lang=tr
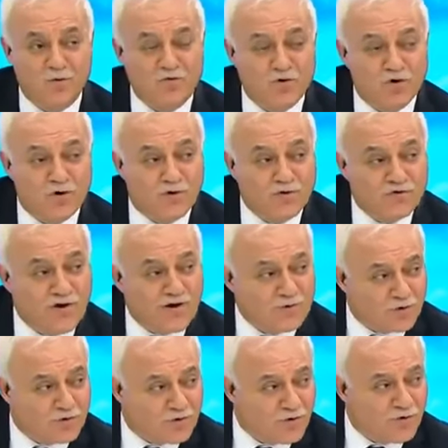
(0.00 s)
Üç gün
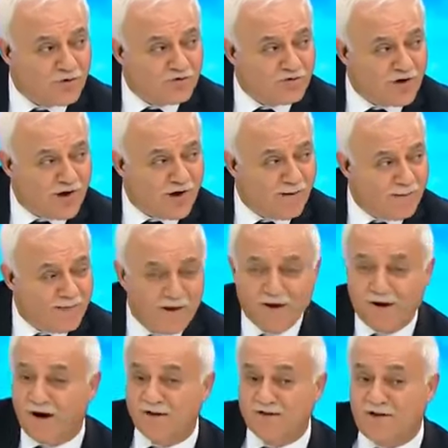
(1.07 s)
önce, dört gün önce
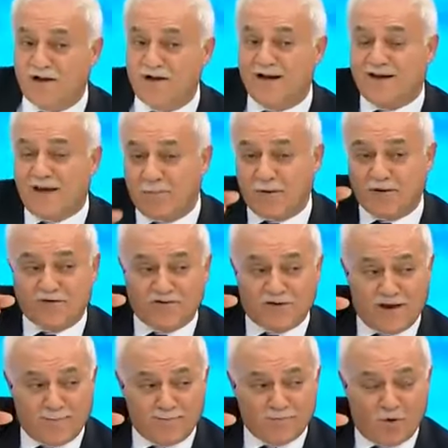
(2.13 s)
Antalya
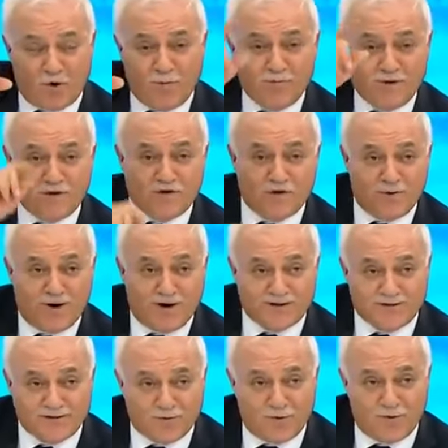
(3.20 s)
Kepez'de 10 bin kişi
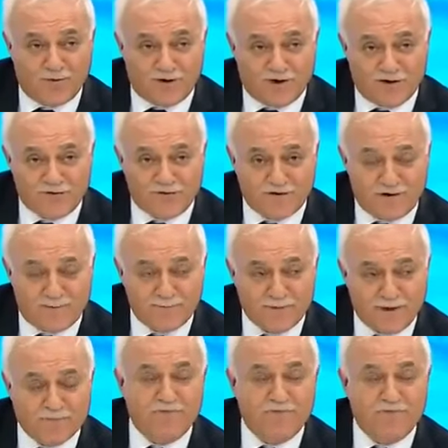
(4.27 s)
vardı konferansta.